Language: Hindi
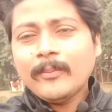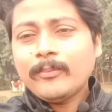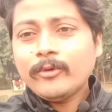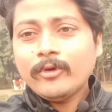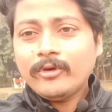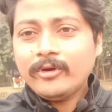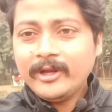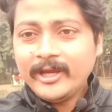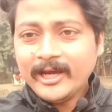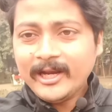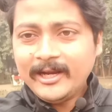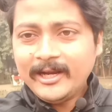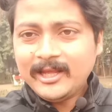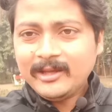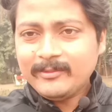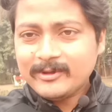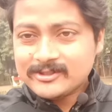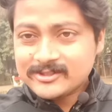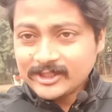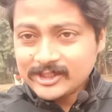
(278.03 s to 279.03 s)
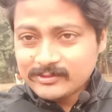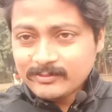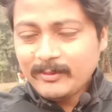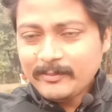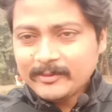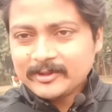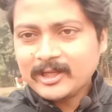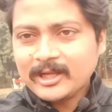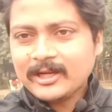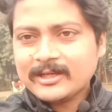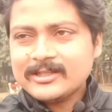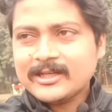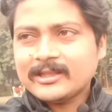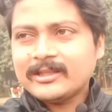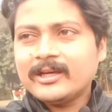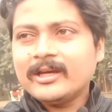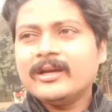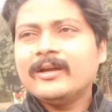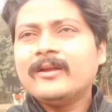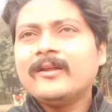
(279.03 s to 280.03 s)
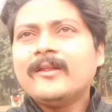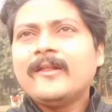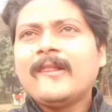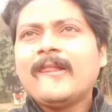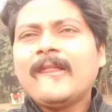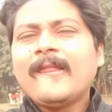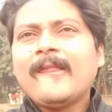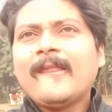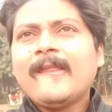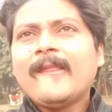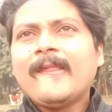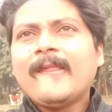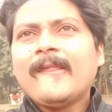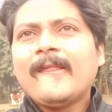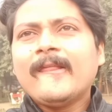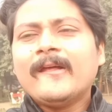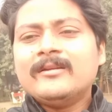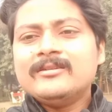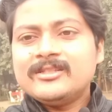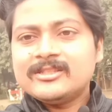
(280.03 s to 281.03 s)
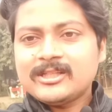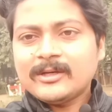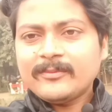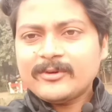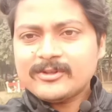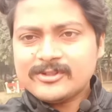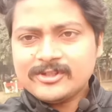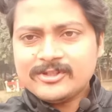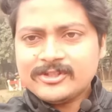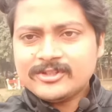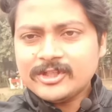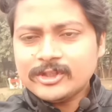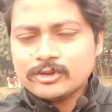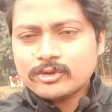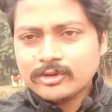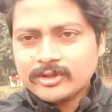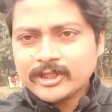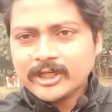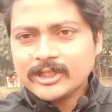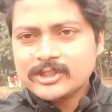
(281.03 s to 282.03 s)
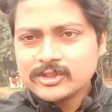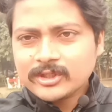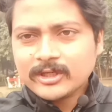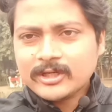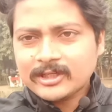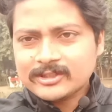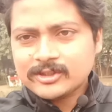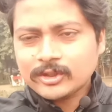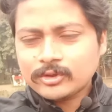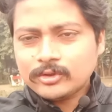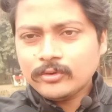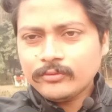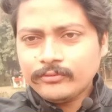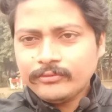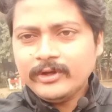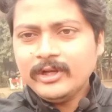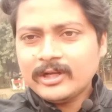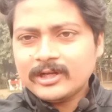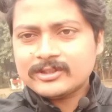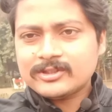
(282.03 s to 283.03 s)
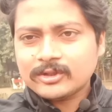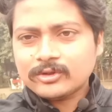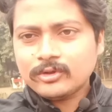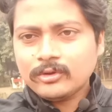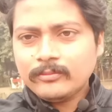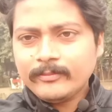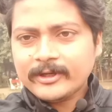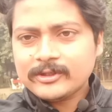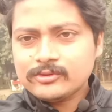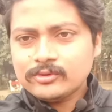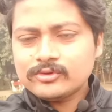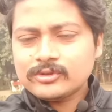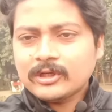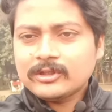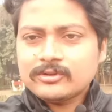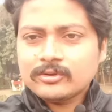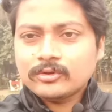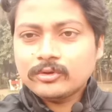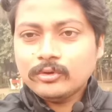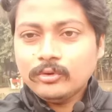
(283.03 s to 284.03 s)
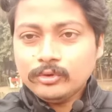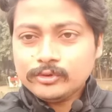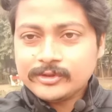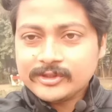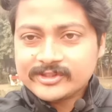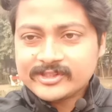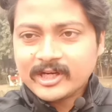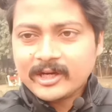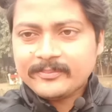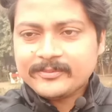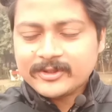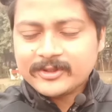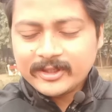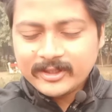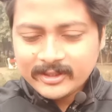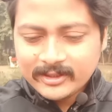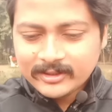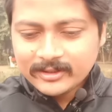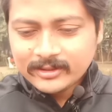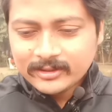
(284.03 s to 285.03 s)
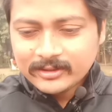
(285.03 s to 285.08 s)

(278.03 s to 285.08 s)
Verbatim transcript: आपको रियलिटी में सच में पता लग जाता है जैसे आप किसी चीज़ को टच कर सकते हो फील कर सकते हो महसूस कर सकते हो उस हिसाब से